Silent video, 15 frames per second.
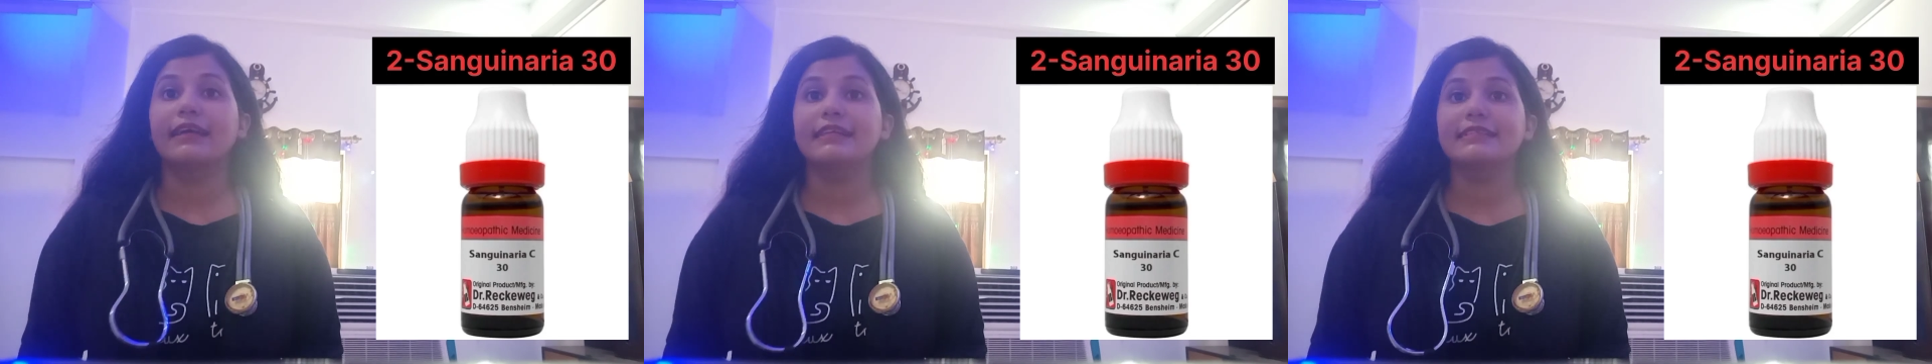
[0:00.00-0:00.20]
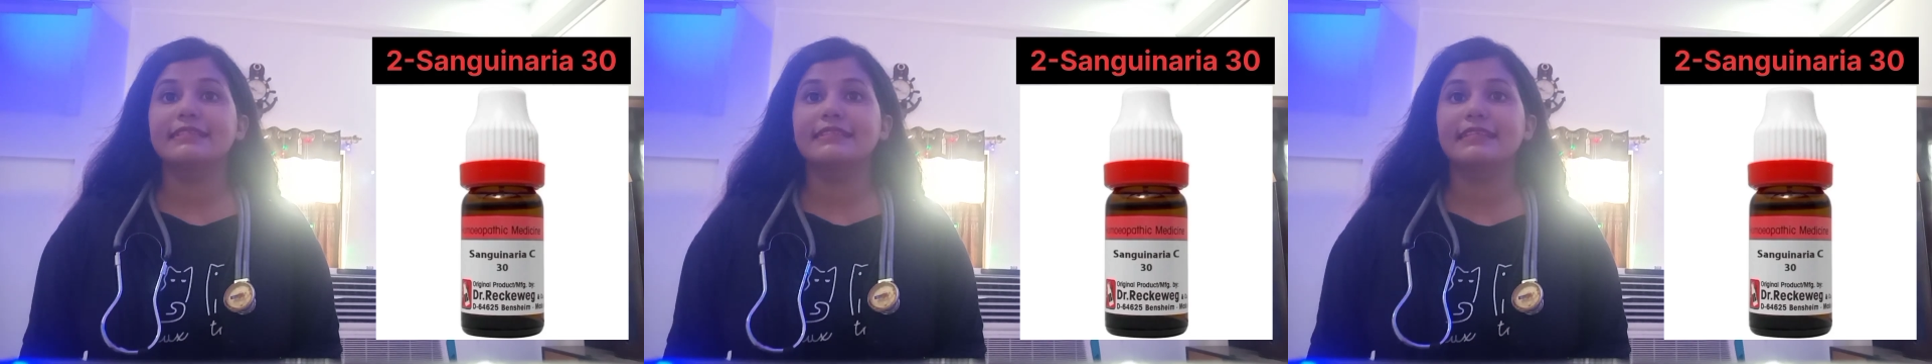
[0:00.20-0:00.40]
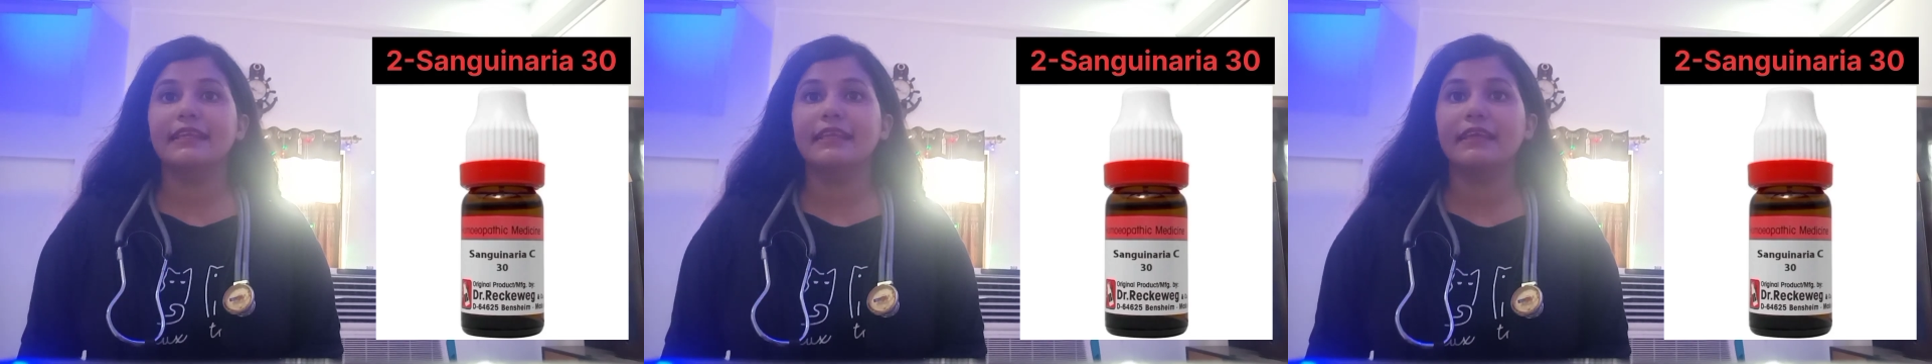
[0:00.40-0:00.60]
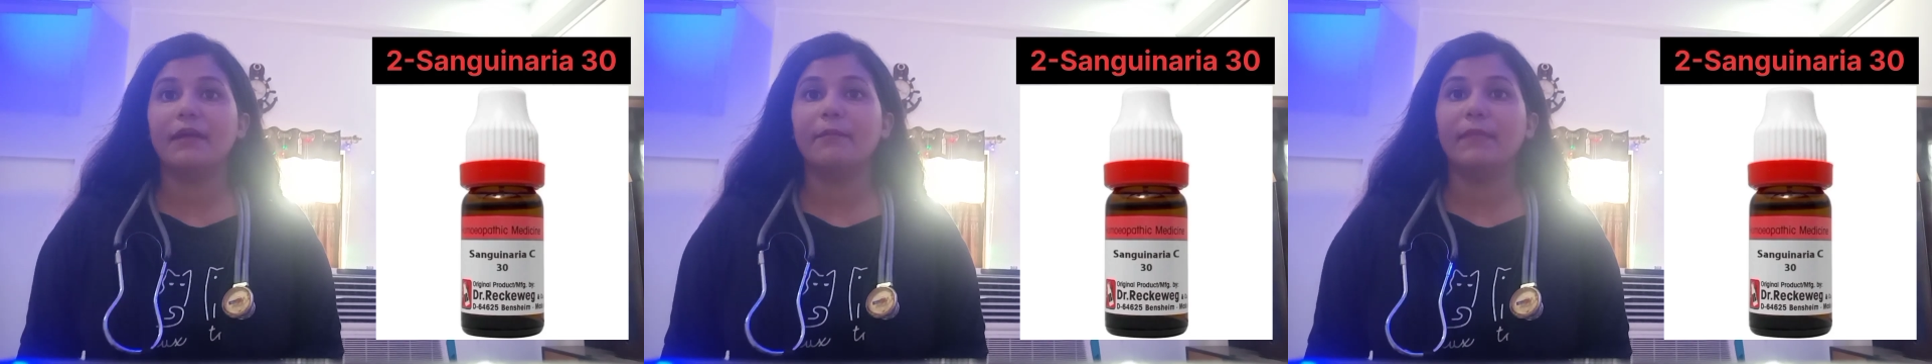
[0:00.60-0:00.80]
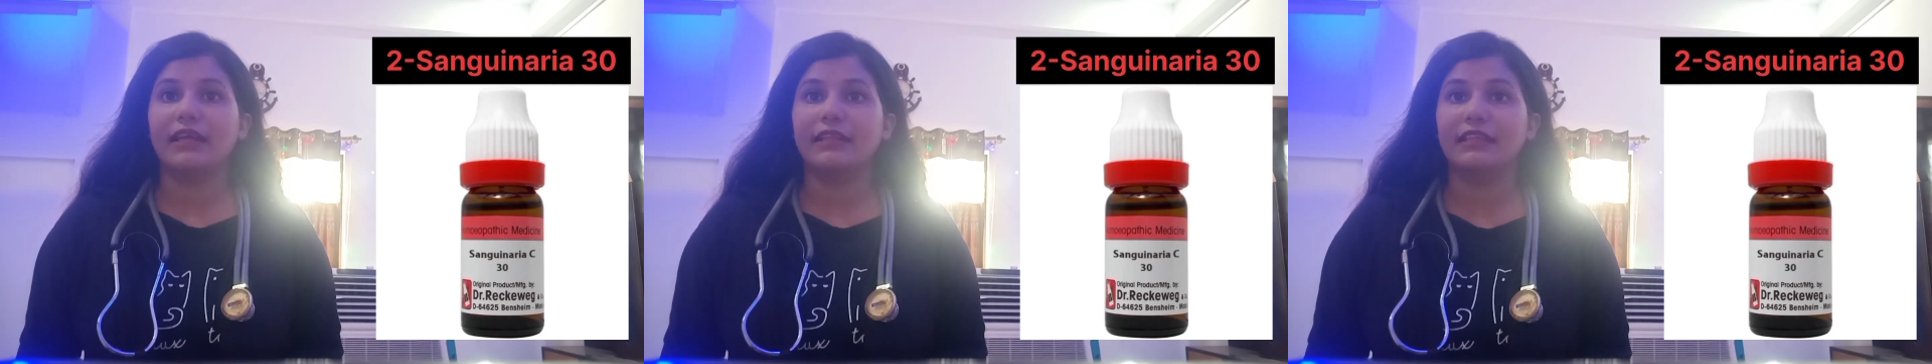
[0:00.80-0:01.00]
अगर सिर
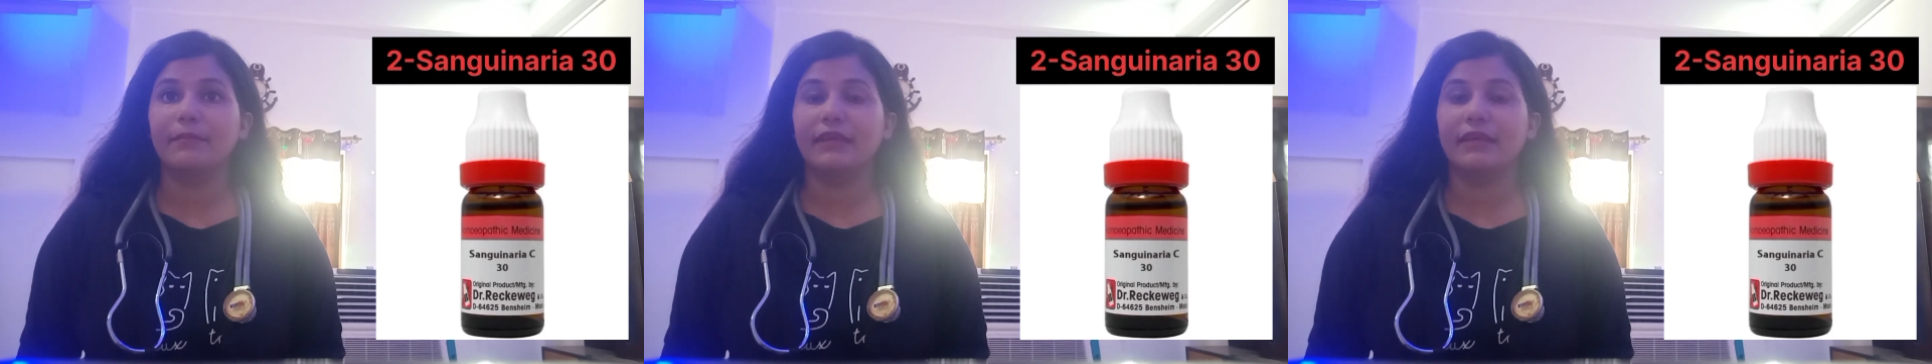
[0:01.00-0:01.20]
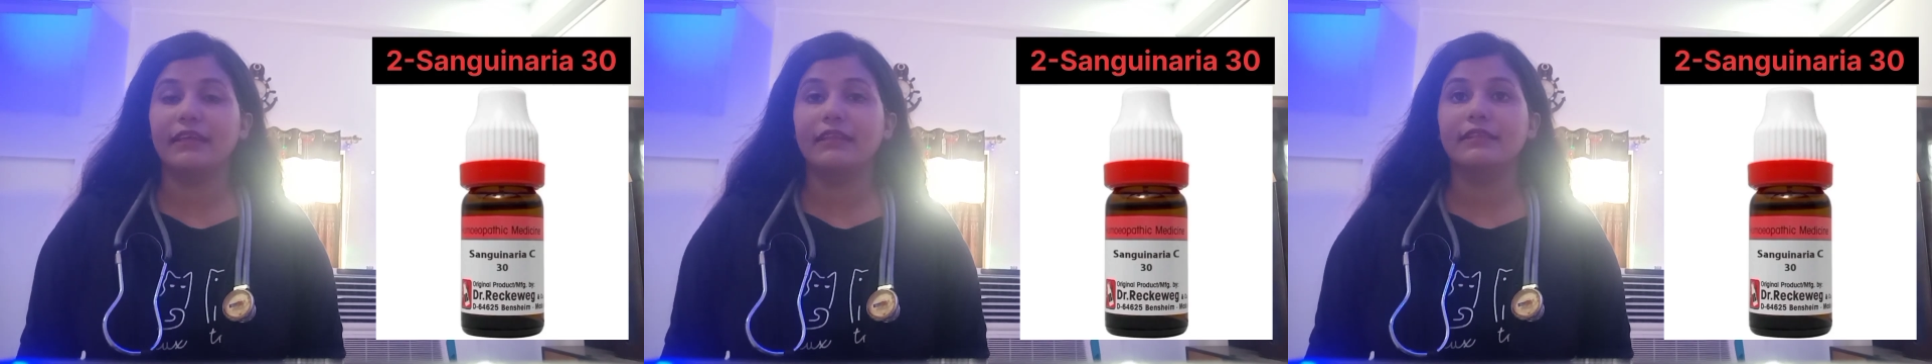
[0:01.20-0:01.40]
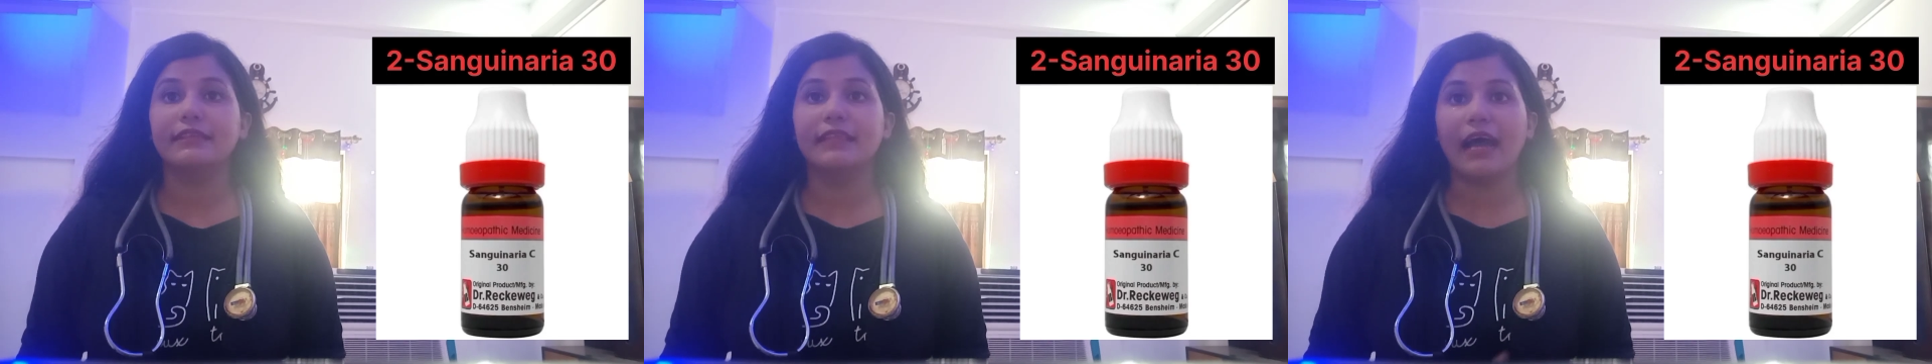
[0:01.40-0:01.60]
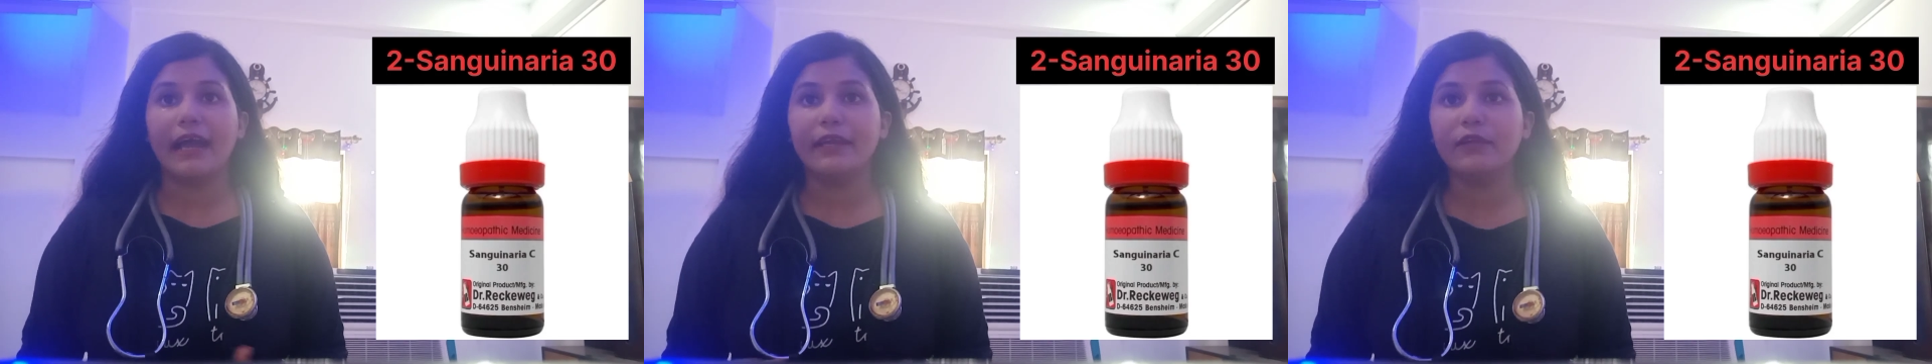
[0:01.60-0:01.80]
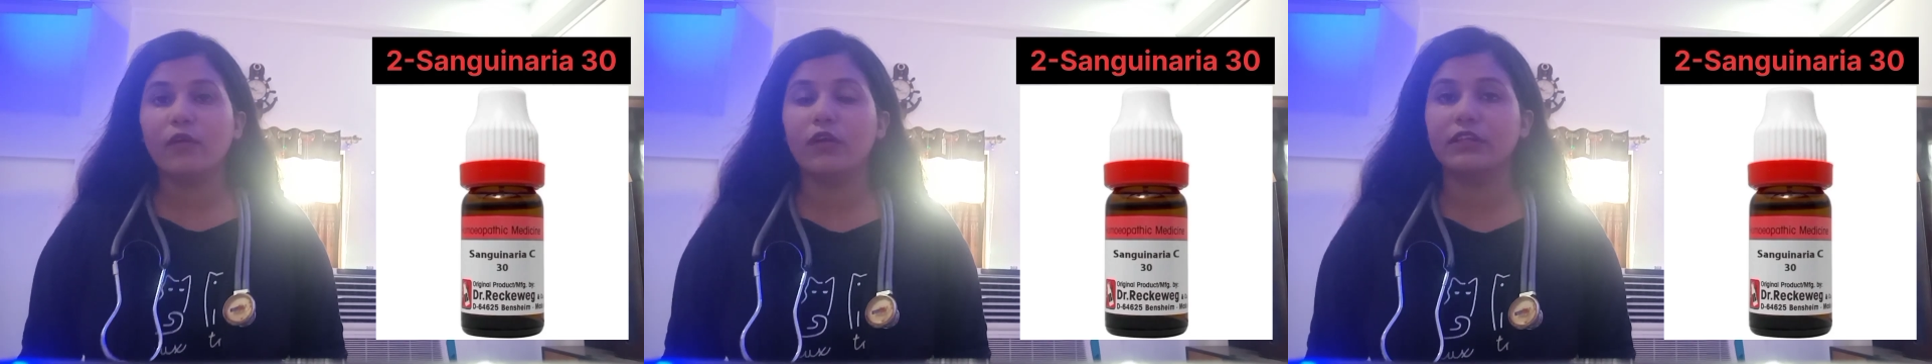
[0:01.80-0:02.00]
या माथे में
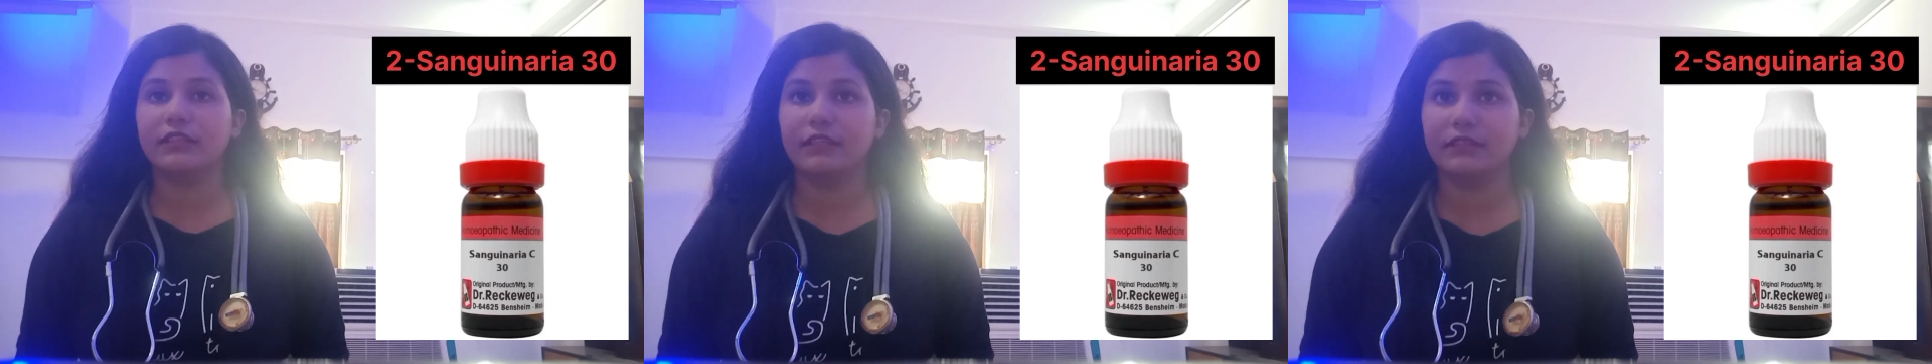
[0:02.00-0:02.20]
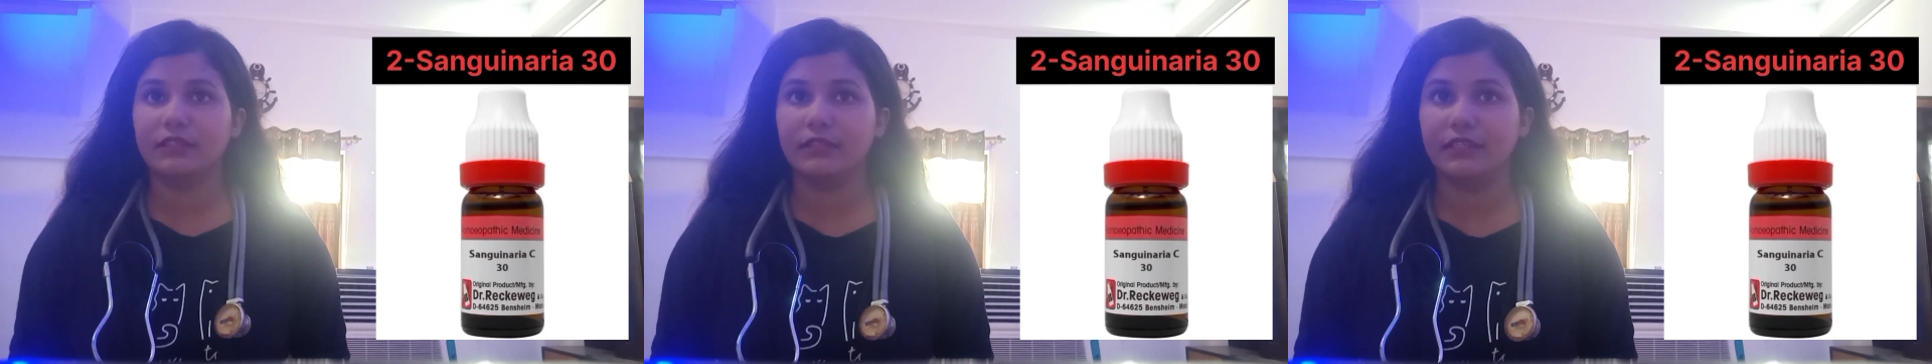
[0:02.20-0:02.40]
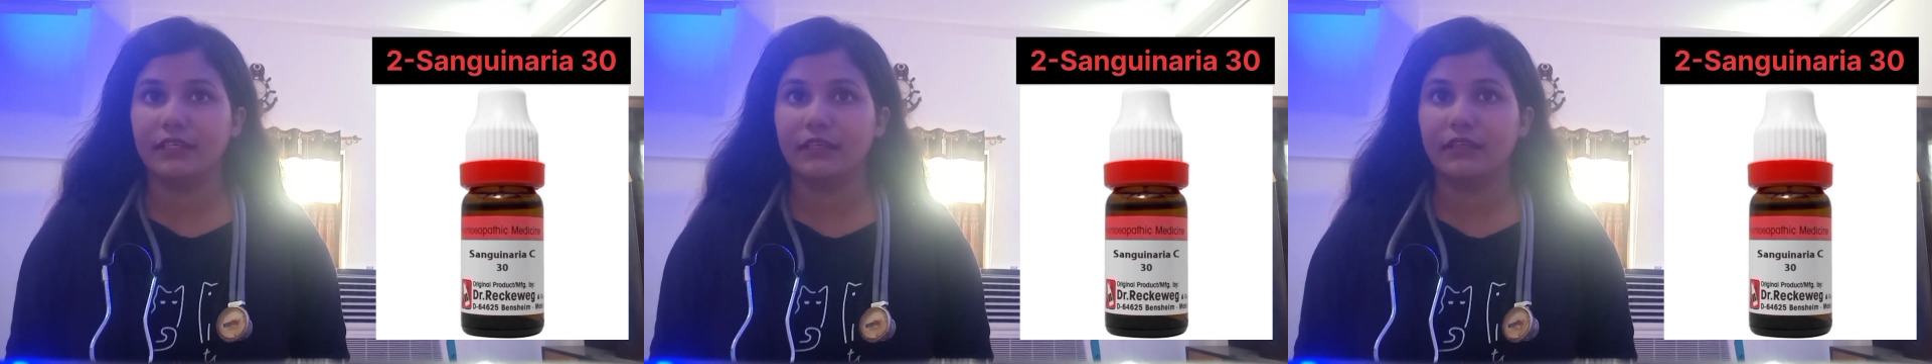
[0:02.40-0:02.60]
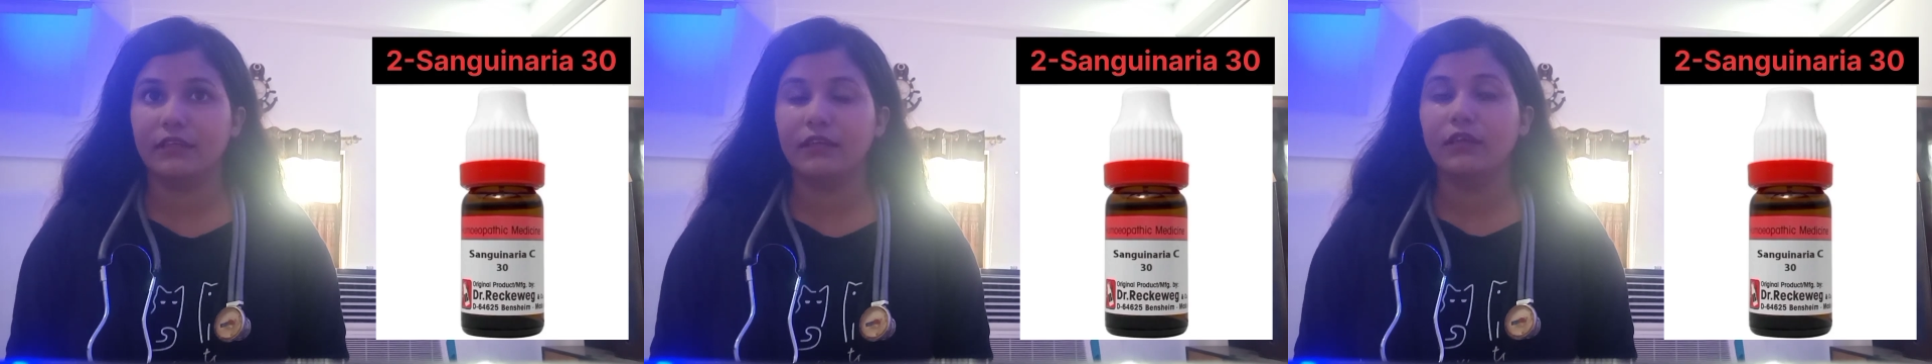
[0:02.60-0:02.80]
दाई और दर्द दे